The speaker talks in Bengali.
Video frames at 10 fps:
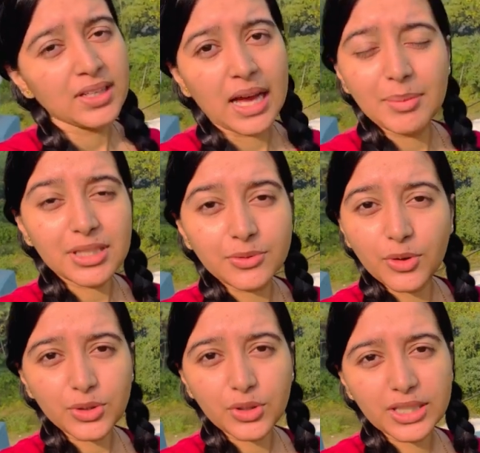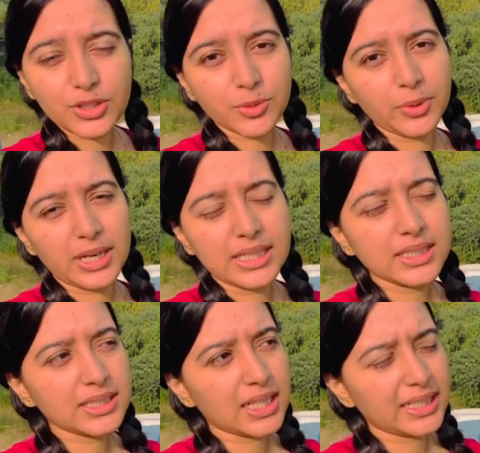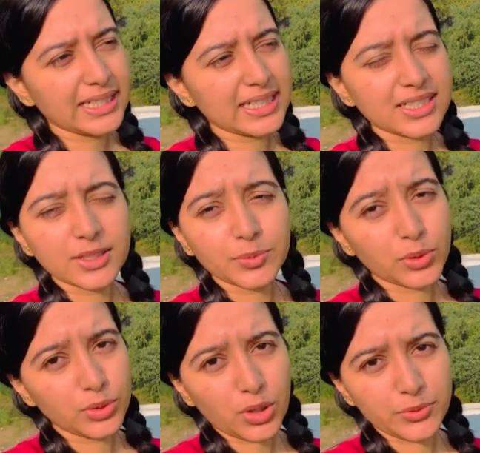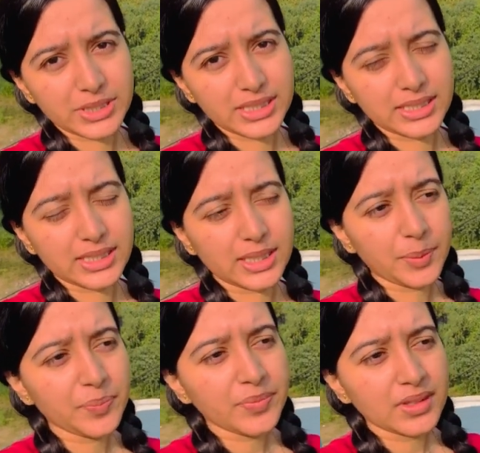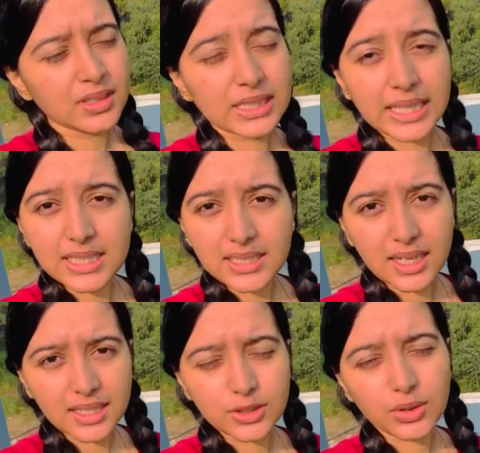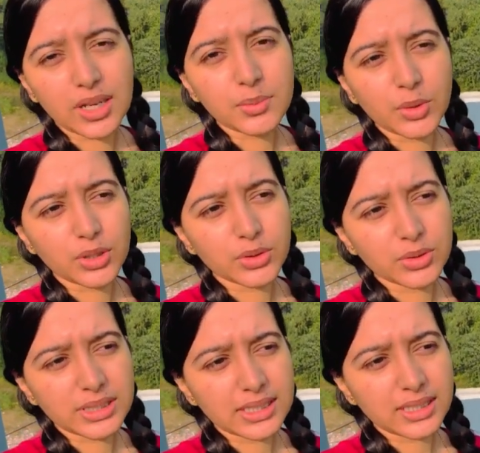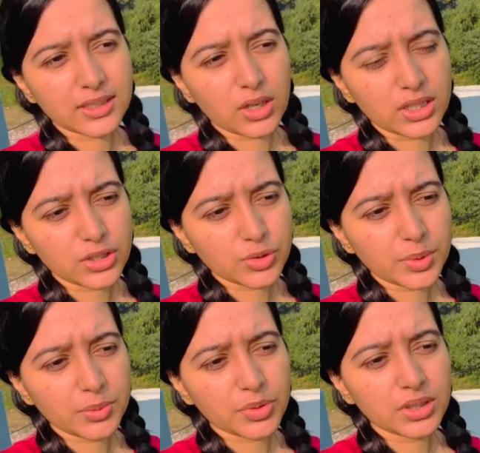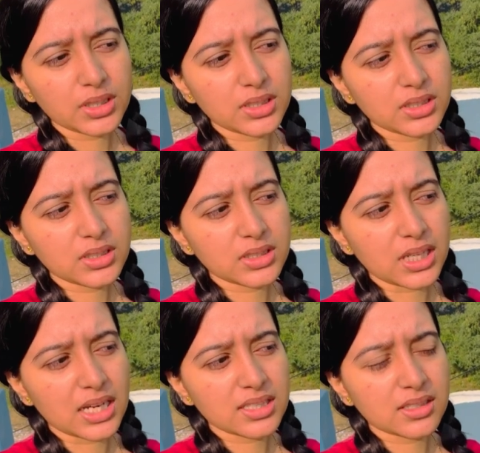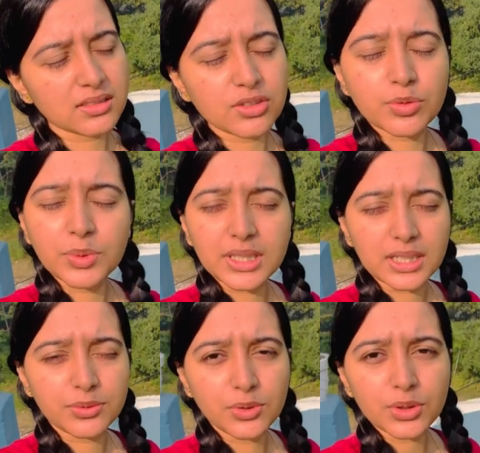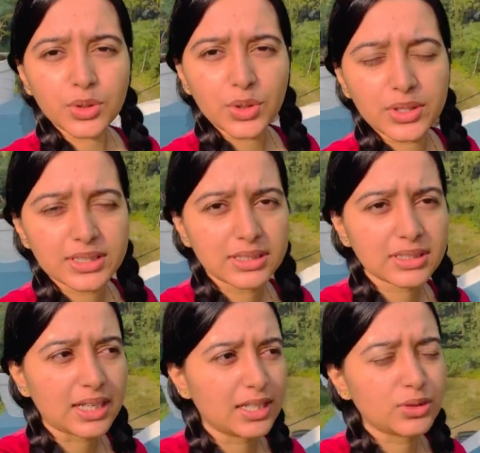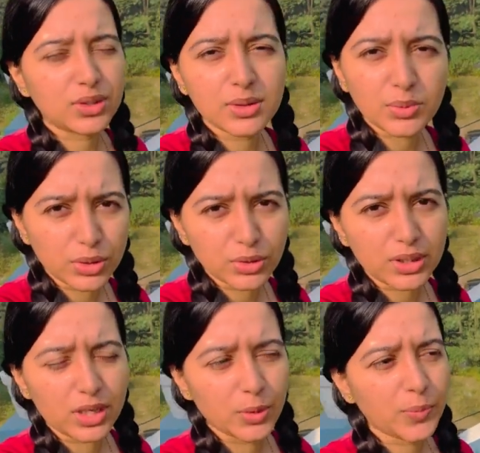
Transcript: আমাদের ফোন করে কিছু বলেনি দাদা গেছে পুরনো অফিসের দিকে দিয়ে দেখেছে কাকার দোকান বন্ধ দিয়ে কটার সময় মনে হয় সাড়ে সাতটার সময় দাদা ফোন করলো এসে যে কাকার দোকান বন্ধ কেন